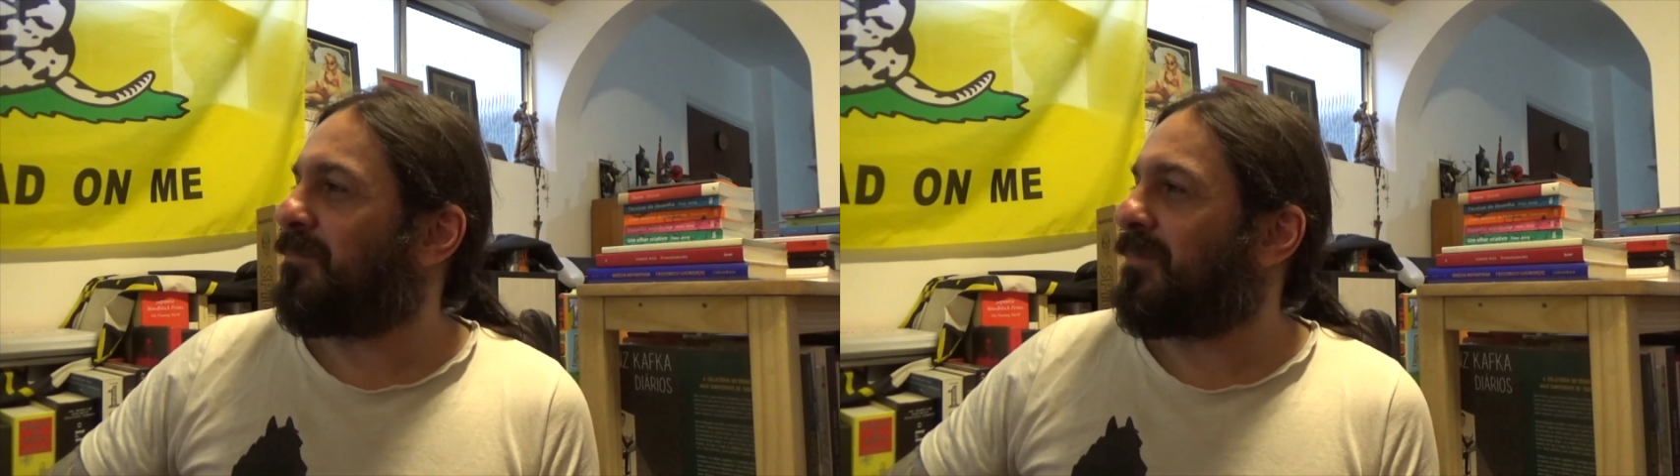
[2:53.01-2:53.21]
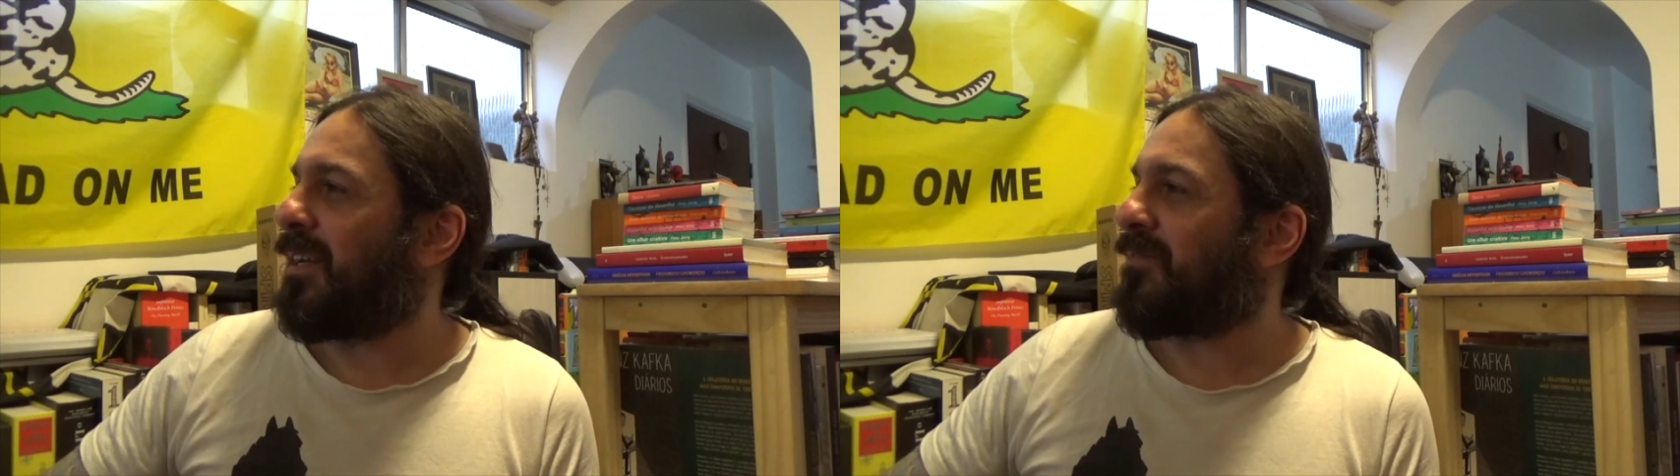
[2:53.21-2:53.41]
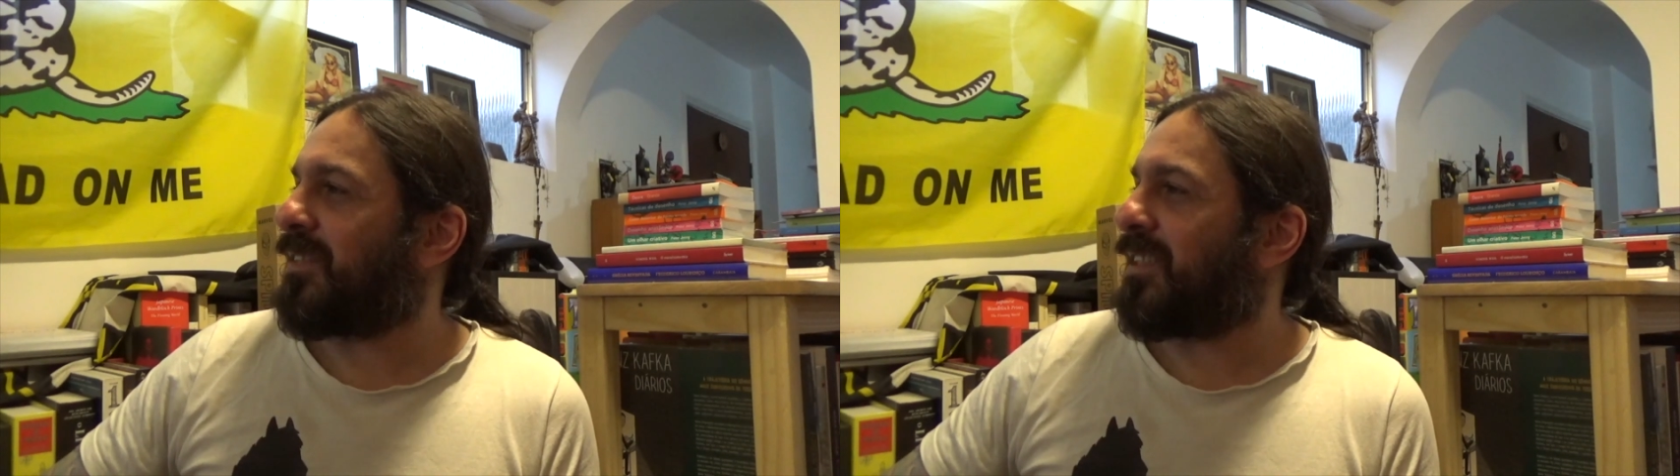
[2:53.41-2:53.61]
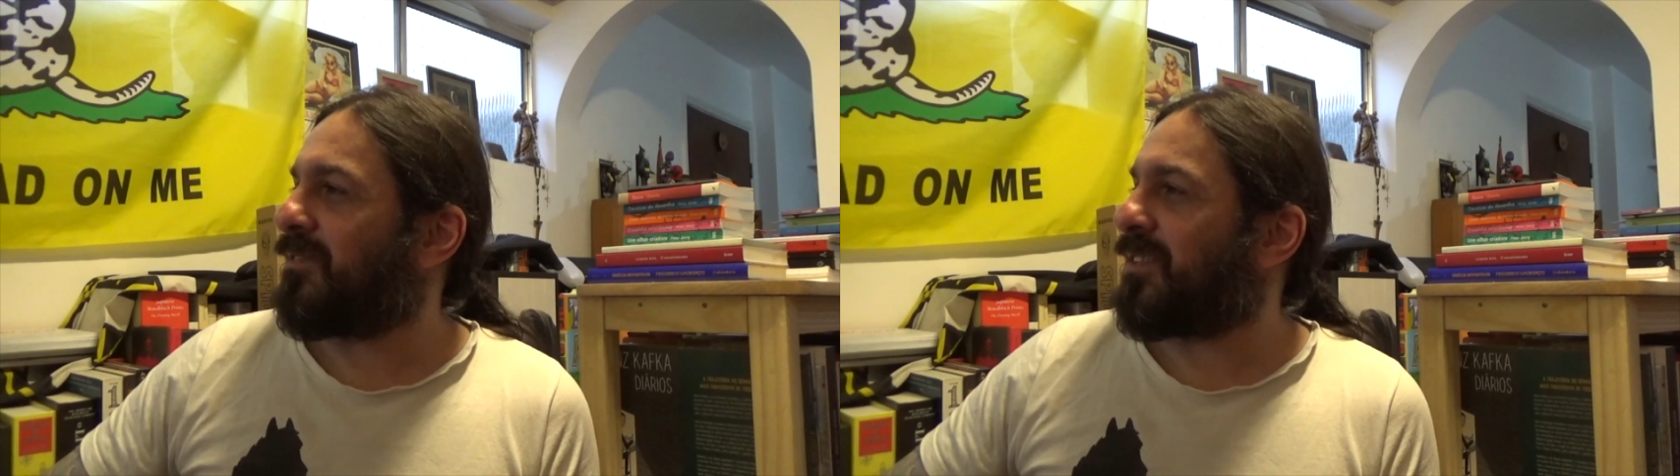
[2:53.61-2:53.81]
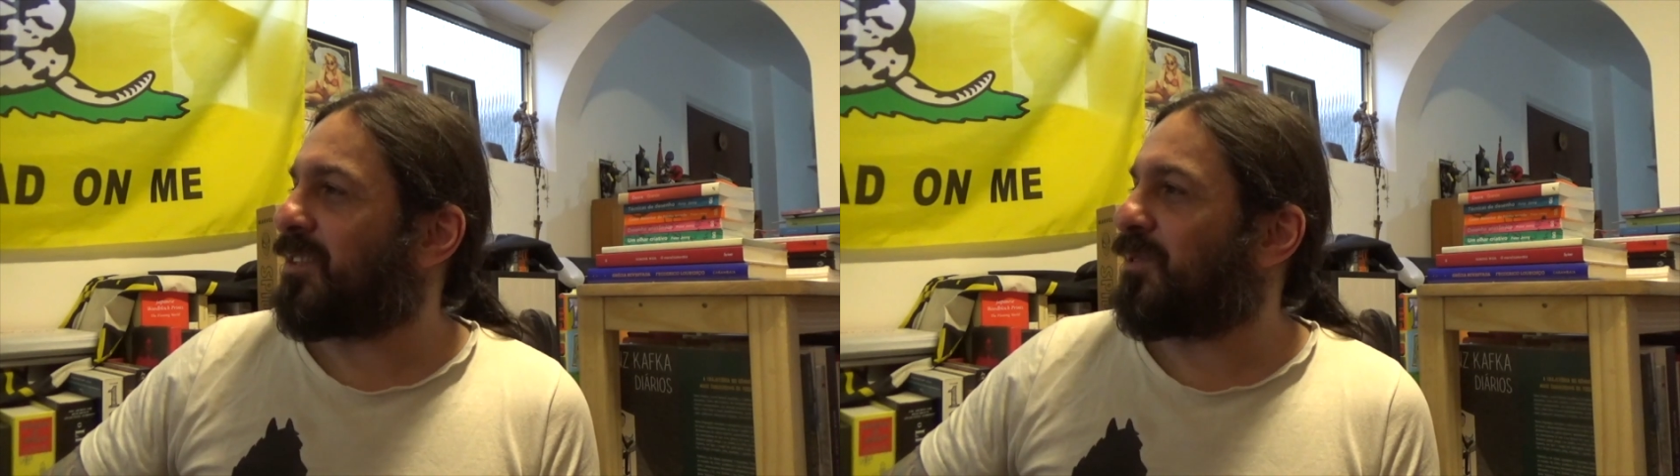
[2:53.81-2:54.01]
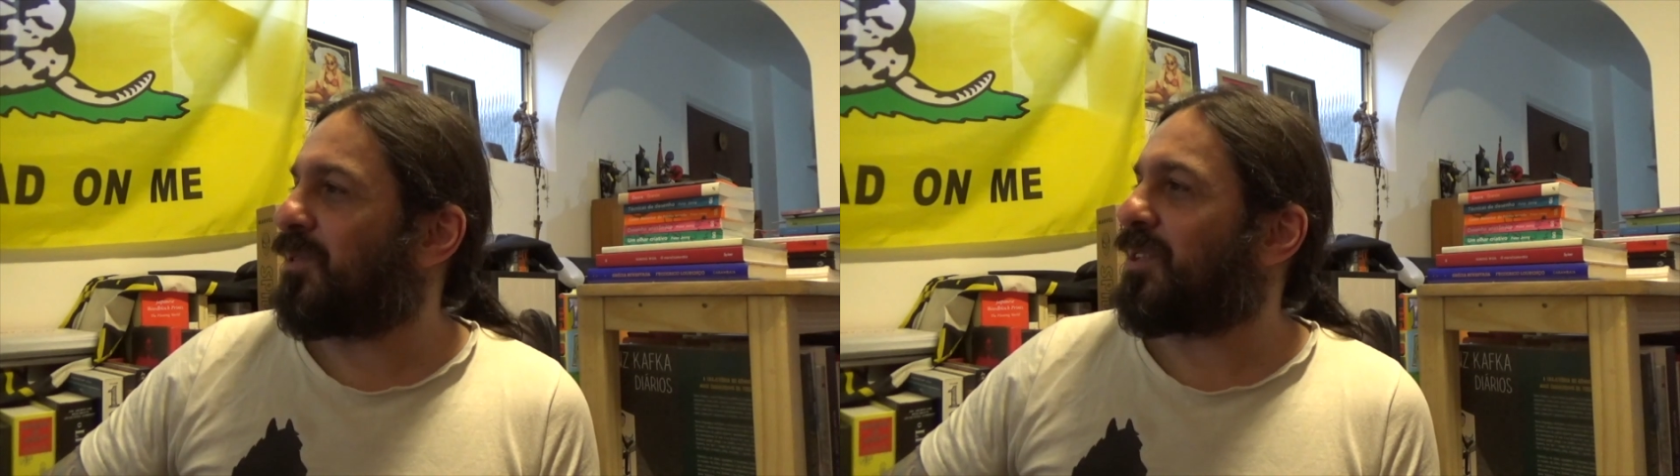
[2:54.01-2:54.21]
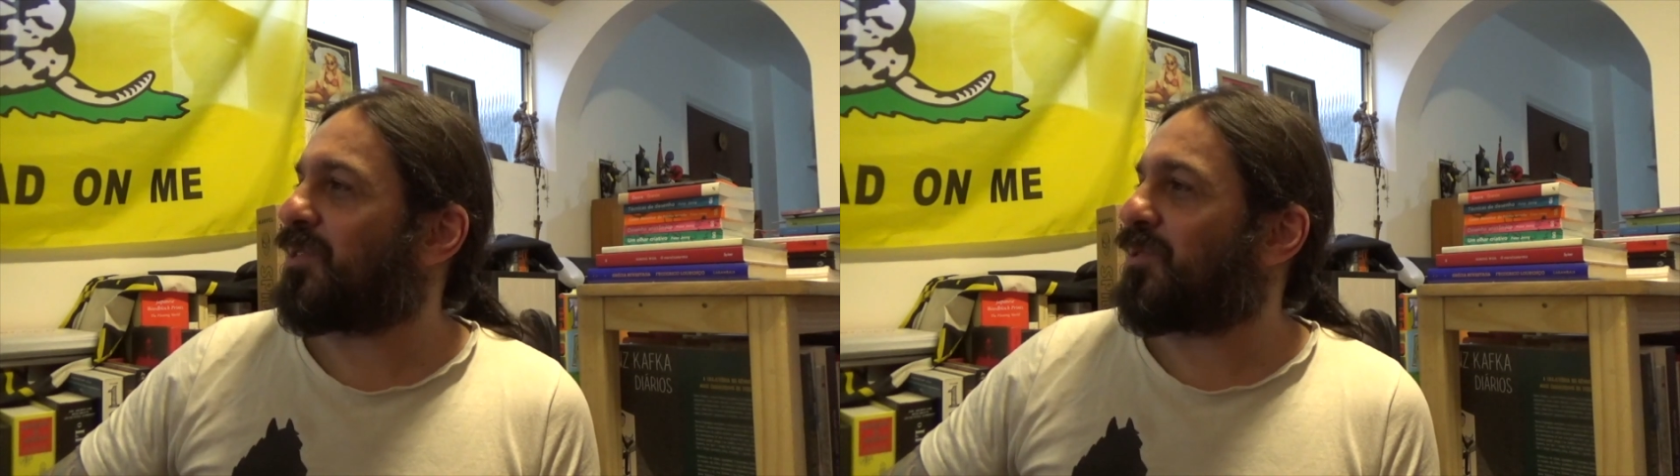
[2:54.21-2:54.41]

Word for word: minha vida fazendo outras